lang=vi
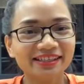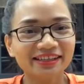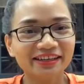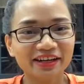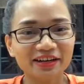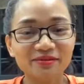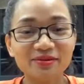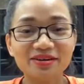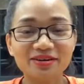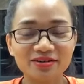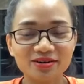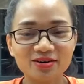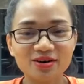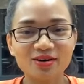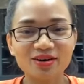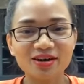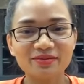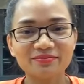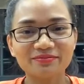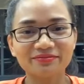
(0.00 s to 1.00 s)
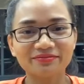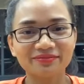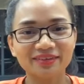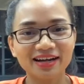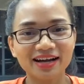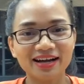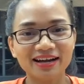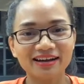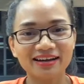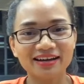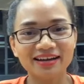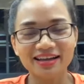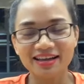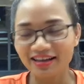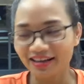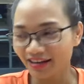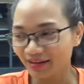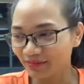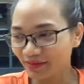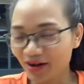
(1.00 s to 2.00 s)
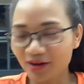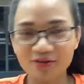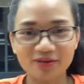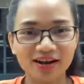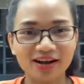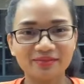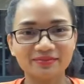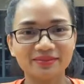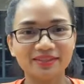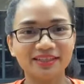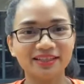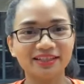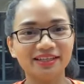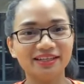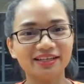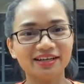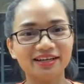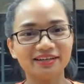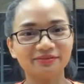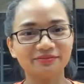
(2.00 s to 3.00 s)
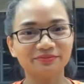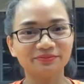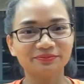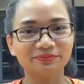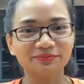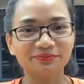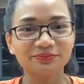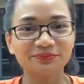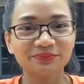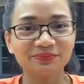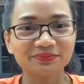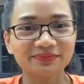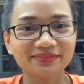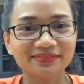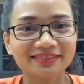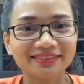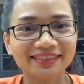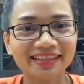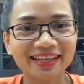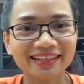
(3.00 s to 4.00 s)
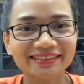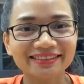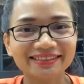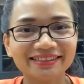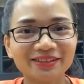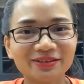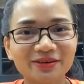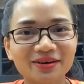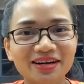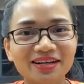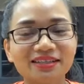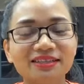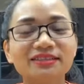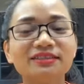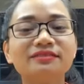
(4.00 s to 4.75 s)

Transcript: Nếu mà điều đó làm cậu cảm thấy thích, đúng không ạ?